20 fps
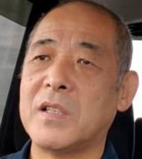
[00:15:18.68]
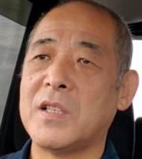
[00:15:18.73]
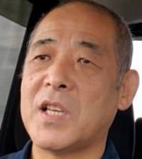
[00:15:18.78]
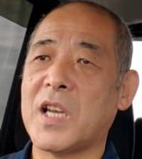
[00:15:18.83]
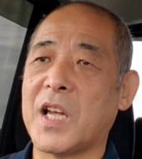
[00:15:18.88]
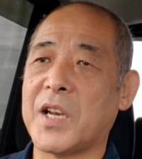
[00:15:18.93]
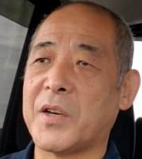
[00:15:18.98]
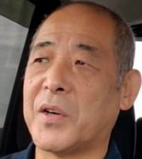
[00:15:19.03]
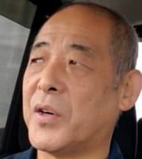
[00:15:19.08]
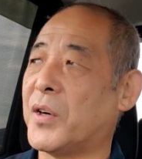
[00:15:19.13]

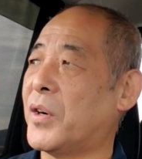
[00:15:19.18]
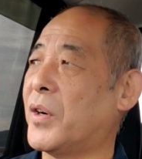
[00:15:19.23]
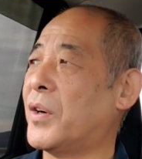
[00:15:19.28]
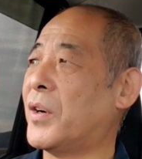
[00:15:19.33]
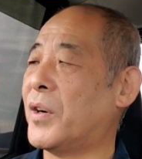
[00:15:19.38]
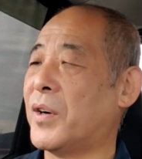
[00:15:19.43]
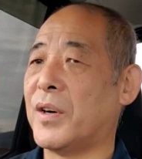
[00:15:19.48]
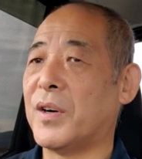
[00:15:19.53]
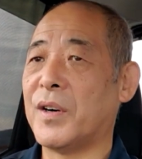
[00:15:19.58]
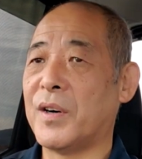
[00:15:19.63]
で、あ
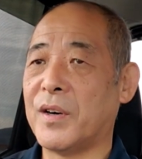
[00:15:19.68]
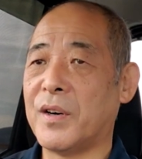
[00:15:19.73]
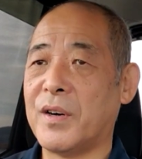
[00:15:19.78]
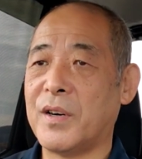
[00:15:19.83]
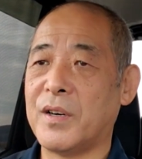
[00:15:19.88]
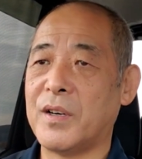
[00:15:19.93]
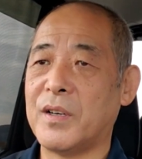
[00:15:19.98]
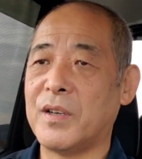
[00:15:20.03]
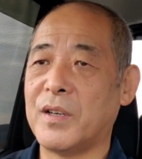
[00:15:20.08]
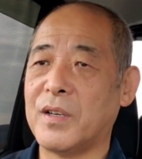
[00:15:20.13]

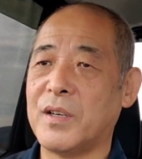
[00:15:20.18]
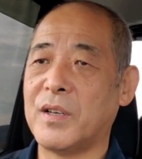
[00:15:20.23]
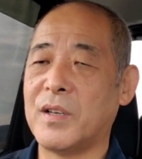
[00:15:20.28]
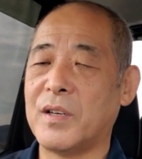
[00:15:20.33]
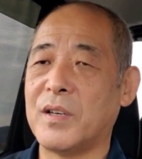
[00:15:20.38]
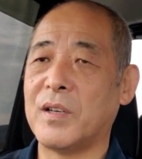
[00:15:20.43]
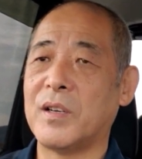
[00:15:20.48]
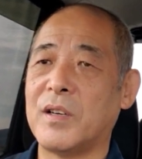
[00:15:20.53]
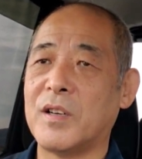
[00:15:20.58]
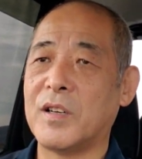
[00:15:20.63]

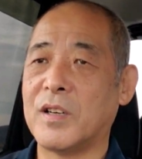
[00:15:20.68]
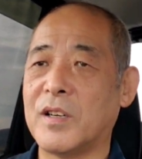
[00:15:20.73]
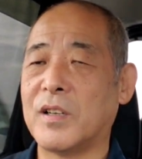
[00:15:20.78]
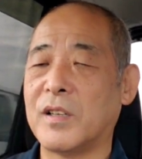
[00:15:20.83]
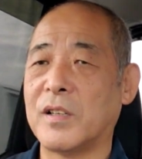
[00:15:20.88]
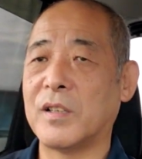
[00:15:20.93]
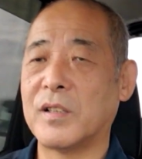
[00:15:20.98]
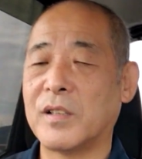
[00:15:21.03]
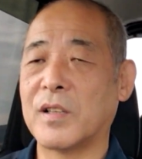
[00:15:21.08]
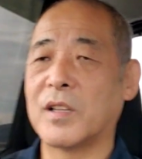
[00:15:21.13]

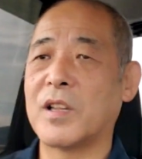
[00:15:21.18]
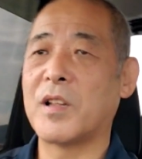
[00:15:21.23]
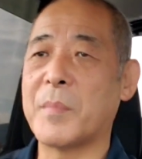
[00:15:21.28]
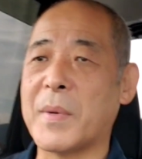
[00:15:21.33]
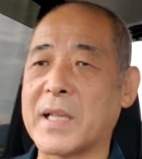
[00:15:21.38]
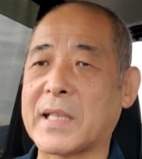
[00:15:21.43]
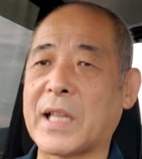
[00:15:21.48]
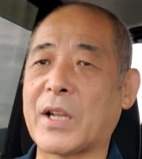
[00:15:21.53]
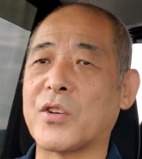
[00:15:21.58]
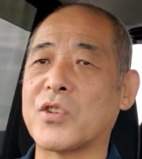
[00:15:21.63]
のー、
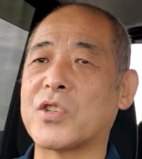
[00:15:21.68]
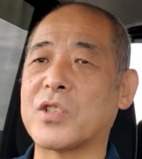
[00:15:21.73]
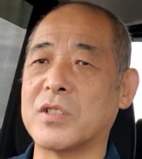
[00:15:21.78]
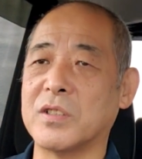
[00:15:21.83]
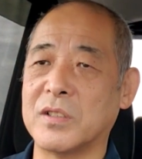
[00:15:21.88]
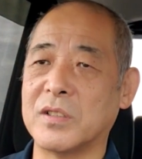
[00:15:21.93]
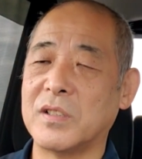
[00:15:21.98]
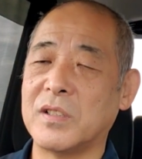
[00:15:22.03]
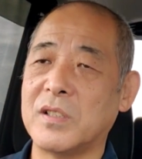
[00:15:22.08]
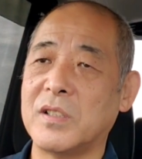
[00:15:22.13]
まあ楽し
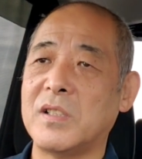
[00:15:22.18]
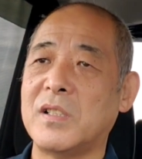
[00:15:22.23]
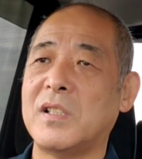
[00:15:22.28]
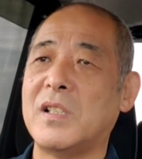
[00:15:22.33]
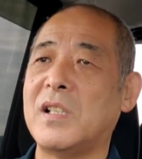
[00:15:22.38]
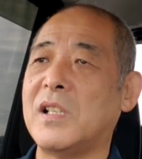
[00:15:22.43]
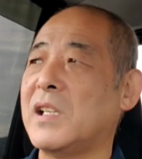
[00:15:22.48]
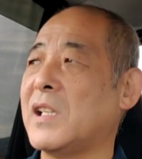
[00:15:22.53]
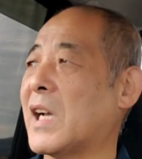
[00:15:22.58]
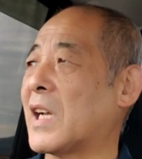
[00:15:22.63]
く
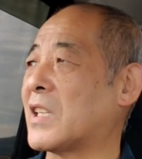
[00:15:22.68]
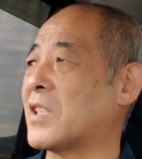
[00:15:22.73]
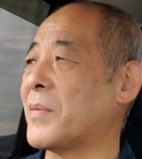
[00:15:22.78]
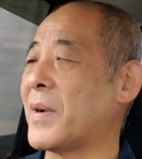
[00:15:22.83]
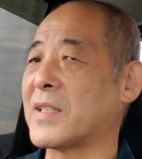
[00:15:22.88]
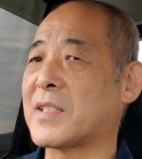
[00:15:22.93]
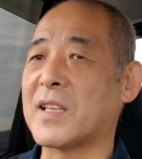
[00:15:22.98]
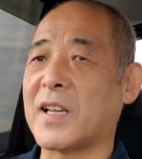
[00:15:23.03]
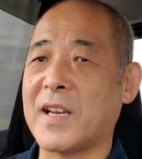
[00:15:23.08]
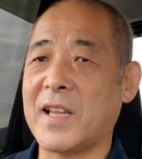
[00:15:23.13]
やって
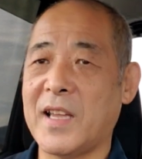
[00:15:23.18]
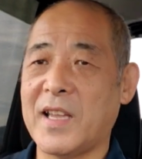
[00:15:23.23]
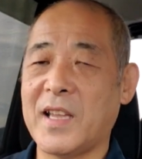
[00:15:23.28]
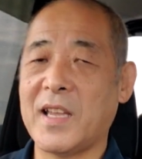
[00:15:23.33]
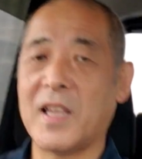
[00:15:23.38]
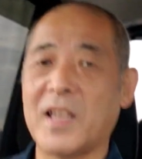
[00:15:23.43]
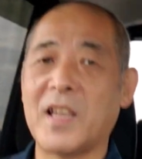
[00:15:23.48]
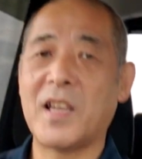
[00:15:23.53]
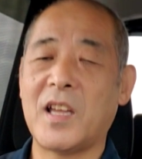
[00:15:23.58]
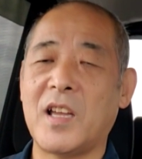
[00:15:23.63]
ました
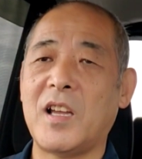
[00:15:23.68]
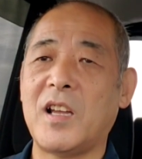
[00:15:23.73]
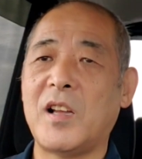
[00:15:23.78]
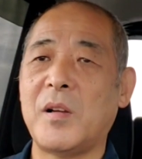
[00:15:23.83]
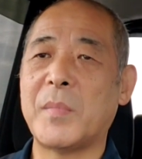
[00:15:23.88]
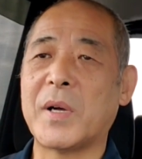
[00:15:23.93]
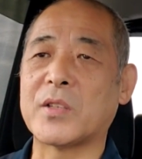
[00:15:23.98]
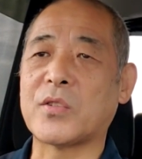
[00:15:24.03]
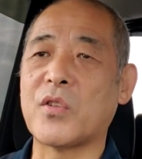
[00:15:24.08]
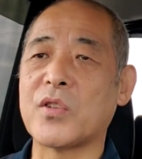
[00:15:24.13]
ね。
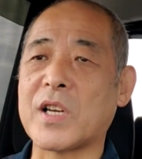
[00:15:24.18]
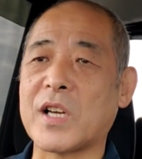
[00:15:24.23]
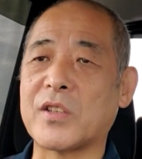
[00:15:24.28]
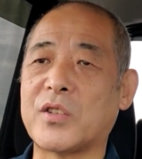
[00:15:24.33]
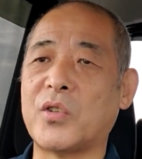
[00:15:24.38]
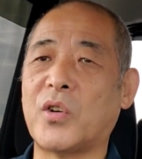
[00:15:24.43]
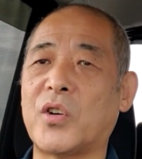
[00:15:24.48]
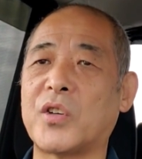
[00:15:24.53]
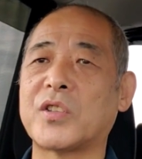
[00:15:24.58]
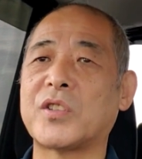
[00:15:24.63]
まあ、とにか
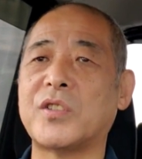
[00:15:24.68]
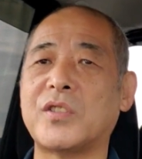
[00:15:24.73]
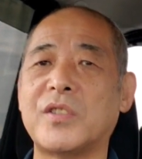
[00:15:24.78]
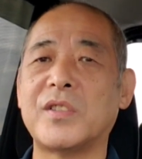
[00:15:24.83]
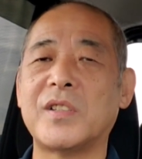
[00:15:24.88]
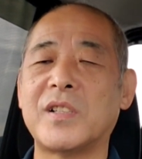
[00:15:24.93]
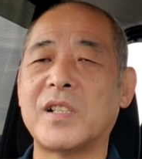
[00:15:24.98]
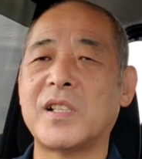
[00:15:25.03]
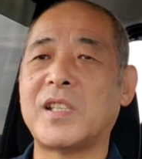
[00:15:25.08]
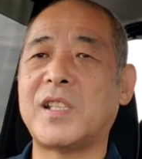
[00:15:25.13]
く協
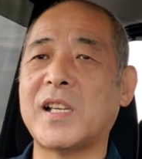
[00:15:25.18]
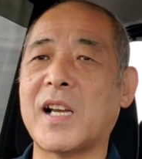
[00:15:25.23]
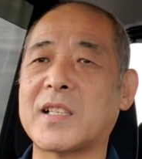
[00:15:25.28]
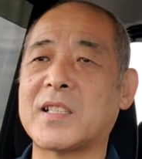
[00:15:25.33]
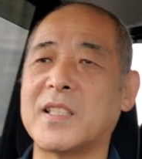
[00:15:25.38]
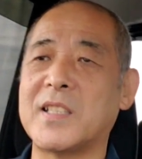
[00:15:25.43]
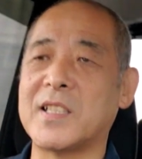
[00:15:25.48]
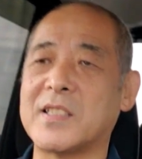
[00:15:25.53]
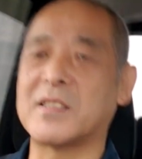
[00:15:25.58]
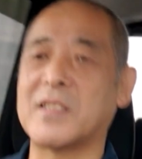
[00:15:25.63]
力し合っ
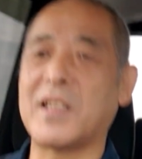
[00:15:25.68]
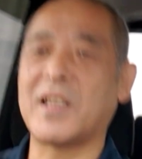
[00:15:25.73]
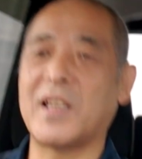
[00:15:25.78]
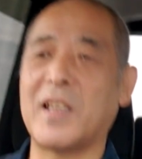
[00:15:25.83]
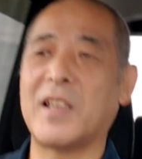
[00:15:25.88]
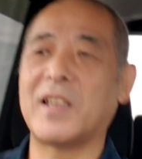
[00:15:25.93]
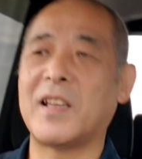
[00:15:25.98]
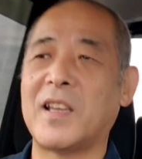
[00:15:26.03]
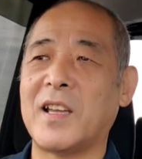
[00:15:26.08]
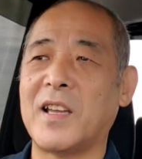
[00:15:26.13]
てです
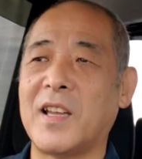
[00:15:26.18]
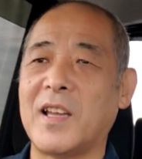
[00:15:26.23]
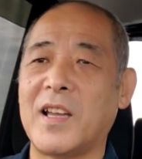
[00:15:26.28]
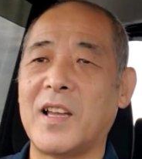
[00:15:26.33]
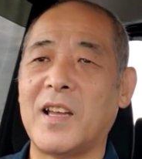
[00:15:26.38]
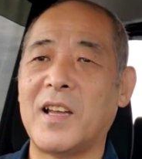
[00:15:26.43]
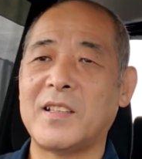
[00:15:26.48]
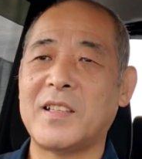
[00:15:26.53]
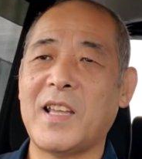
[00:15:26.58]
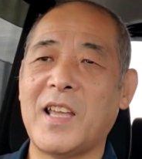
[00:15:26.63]
ね、
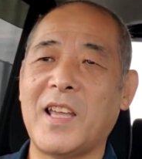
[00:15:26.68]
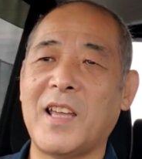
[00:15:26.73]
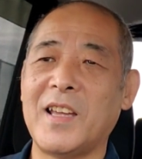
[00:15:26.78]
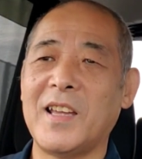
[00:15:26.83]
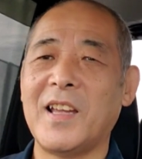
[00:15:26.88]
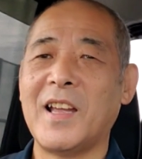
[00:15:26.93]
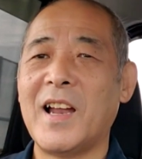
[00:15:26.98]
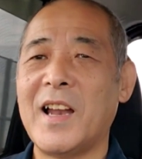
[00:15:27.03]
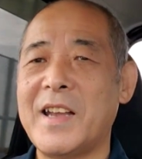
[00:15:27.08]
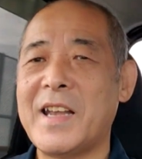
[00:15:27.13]

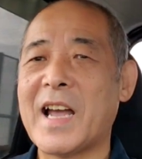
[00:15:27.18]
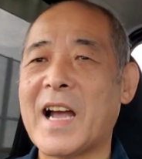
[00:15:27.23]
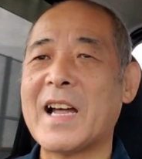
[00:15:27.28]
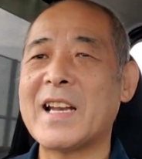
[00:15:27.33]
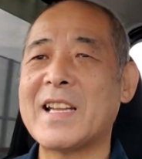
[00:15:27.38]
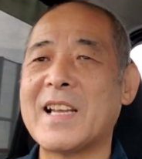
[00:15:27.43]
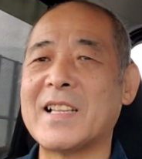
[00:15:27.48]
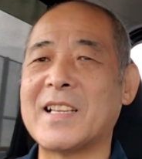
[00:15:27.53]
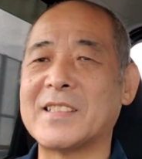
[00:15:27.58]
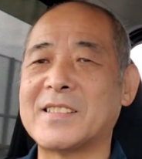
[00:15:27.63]
で
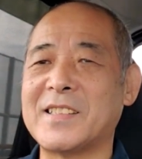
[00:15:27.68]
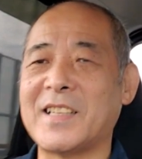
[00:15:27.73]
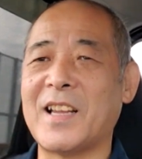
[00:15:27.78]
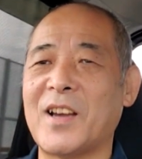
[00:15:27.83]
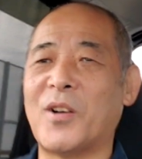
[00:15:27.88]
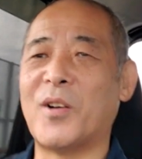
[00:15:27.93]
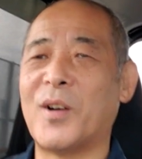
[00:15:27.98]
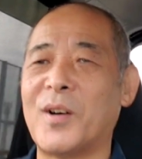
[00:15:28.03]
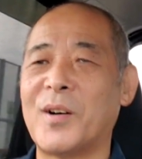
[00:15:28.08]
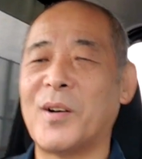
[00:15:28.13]
中にはです
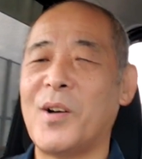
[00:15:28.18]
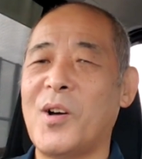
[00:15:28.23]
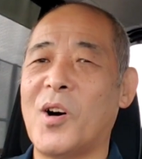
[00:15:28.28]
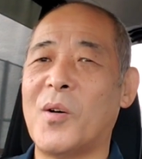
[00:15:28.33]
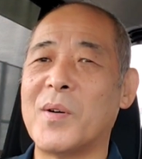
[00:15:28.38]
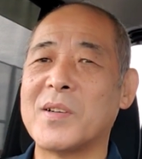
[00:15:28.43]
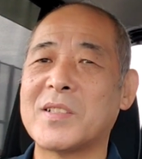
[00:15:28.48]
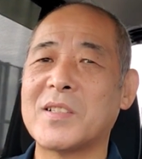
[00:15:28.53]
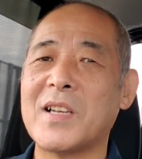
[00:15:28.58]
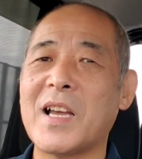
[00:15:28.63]
ねお
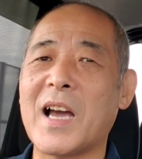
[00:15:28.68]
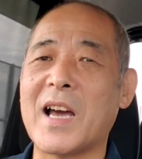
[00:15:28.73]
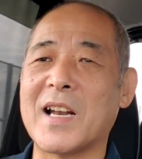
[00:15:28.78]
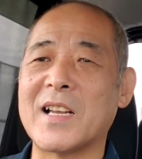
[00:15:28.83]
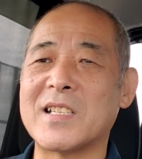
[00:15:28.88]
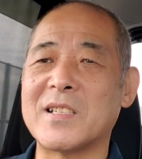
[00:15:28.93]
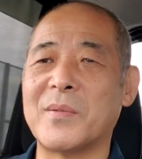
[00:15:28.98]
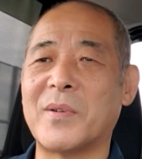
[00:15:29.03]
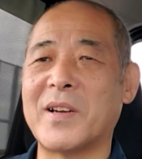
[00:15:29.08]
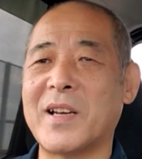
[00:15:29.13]
面白い
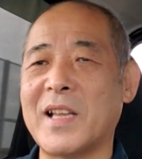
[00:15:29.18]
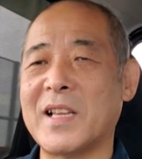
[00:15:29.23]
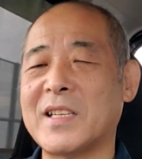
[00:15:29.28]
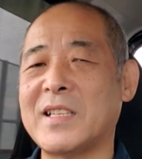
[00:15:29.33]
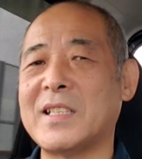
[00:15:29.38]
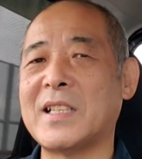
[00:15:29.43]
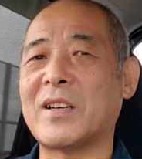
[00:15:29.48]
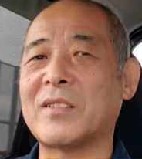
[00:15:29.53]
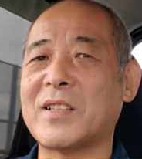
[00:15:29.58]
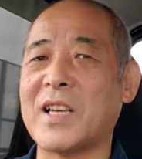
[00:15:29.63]
話もね
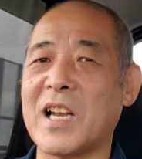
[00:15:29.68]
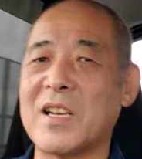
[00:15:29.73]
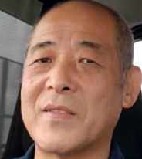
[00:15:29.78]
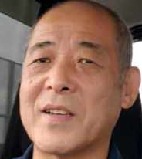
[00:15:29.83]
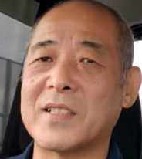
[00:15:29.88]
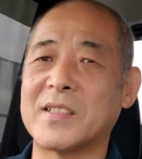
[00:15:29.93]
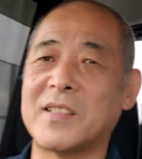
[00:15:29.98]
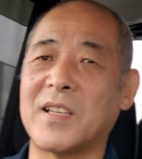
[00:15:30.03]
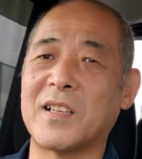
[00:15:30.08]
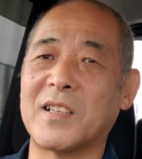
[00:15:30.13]
聞いたことがあり
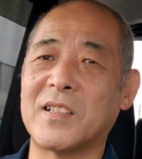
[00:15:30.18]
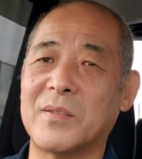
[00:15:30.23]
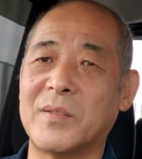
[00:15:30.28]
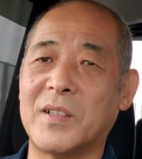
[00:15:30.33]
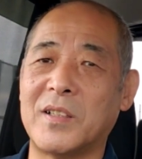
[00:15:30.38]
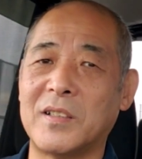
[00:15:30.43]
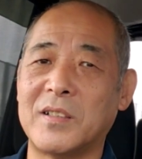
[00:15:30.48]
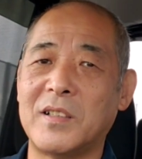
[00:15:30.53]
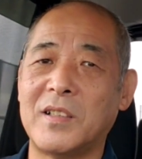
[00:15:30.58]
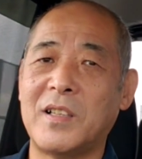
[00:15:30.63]
ますけれど
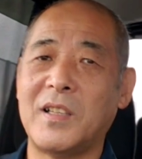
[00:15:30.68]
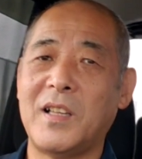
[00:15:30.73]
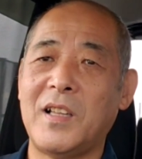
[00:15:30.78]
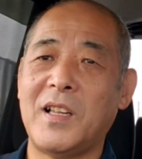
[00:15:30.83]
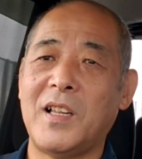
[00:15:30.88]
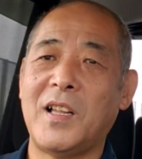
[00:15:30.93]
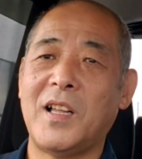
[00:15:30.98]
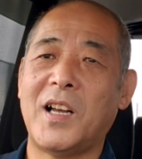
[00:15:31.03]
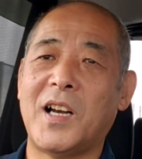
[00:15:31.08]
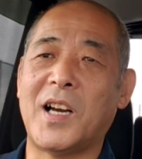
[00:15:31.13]
も、
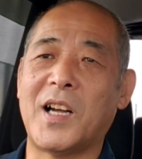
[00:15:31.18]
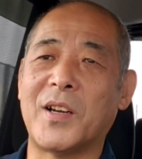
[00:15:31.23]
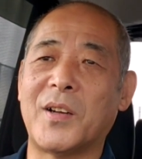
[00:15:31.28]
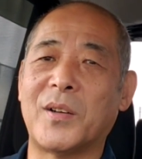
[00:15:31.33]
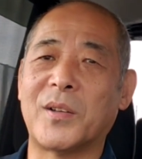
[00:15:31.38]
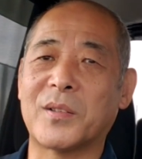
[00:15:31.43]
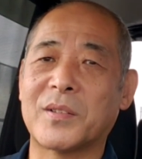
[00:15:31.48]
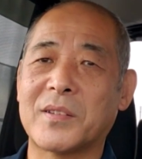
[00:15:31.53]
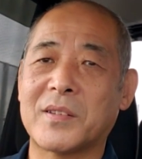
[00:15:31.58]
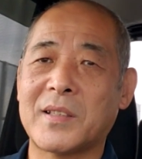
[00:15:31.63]
あ
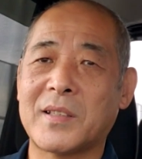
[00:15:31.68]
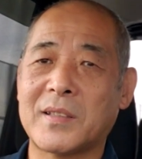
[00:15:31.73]
の